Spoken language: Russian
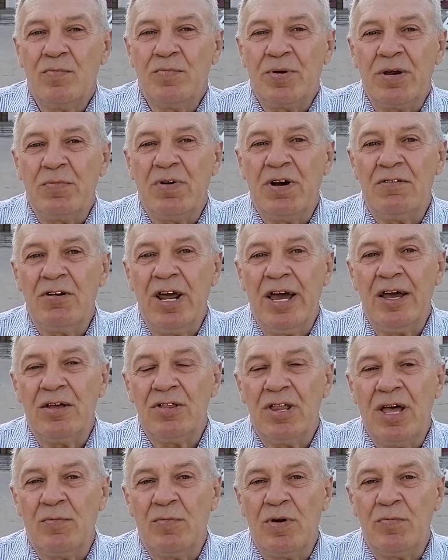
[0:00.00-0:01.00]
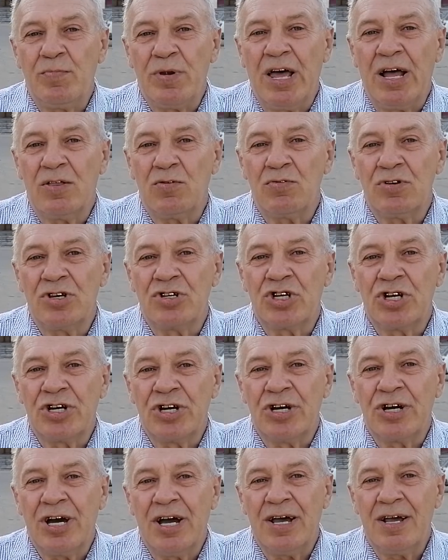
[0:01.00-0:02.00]
прибавляет нам плату за
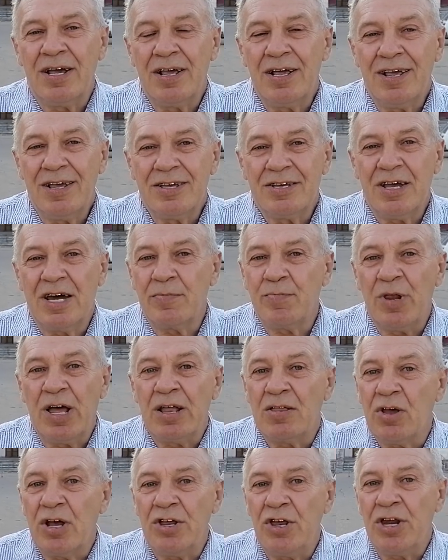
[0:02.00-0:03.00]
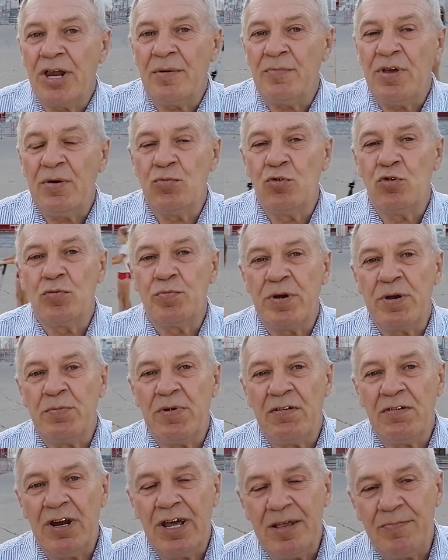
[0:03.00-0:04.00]
ЖКХ. Зарплату они нам не будут
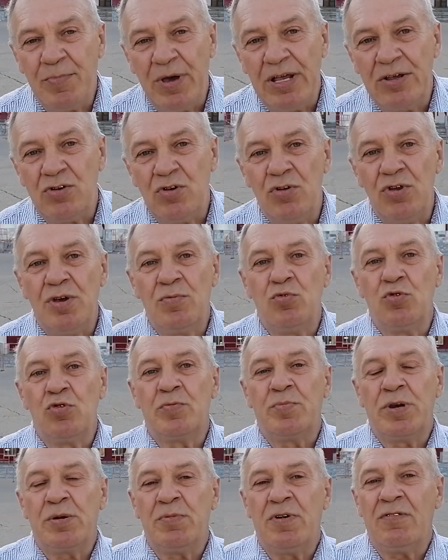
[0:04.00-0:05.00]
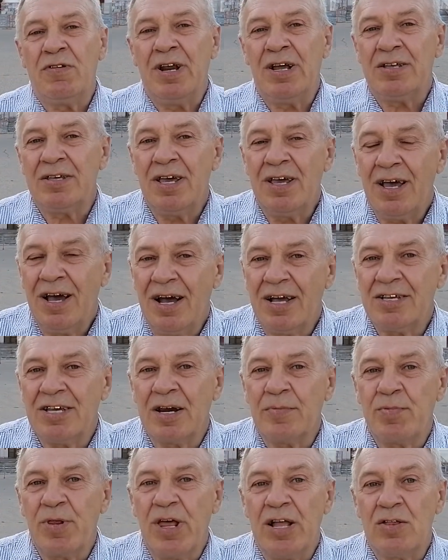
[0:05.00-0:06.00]
прибавлять, пенсию не будут прибавлять, а
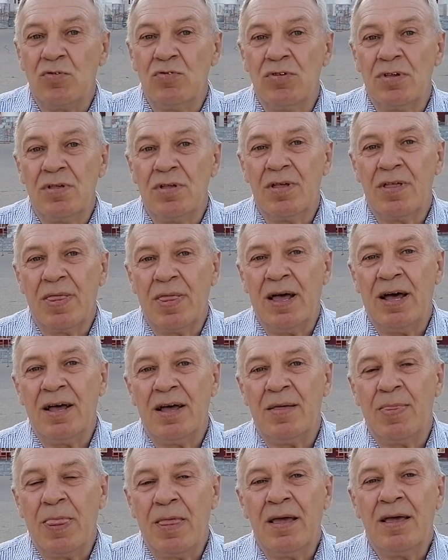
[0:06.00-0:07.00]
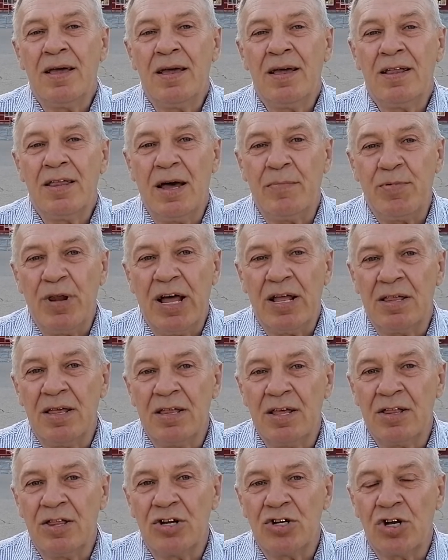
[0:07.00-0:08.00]
зарплату на доплаты
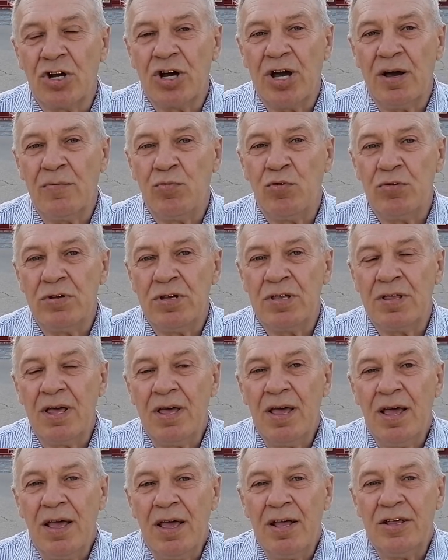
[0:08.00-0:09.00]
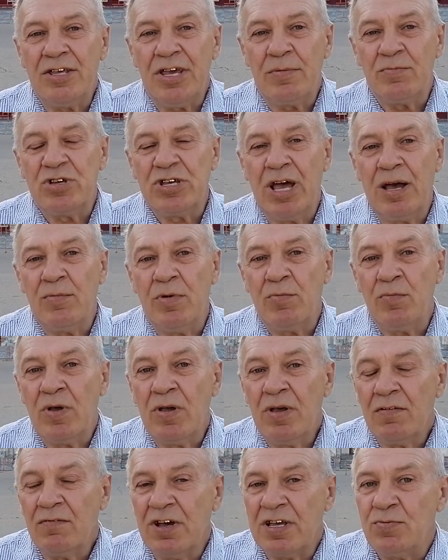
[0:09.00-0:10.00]
на ТЖХ будет. Тем самым
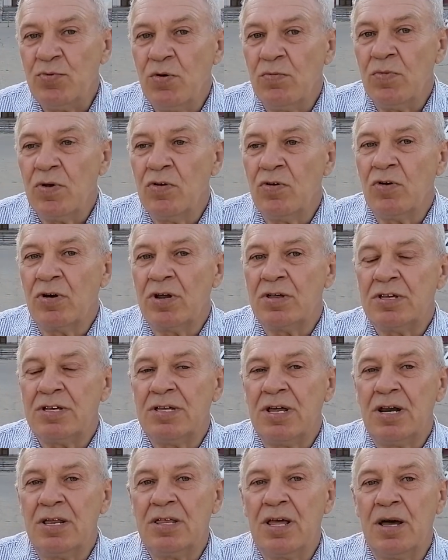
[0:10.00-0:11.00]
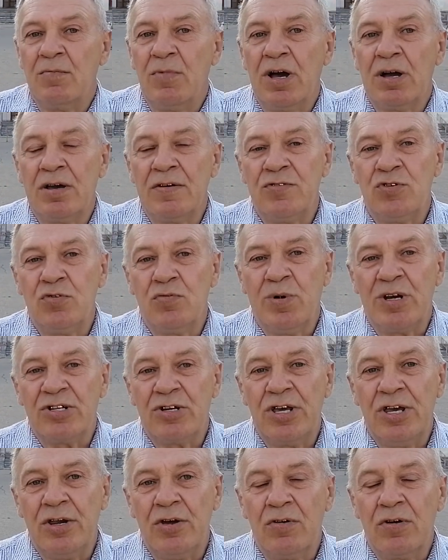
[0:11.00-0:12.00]
возьмем город Стрельтамак и всю
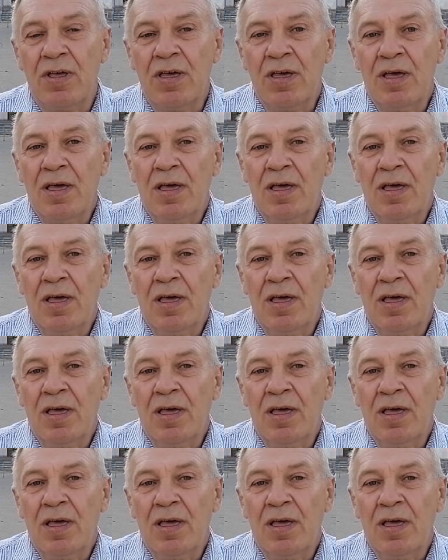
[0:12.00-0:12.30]
Башкирию.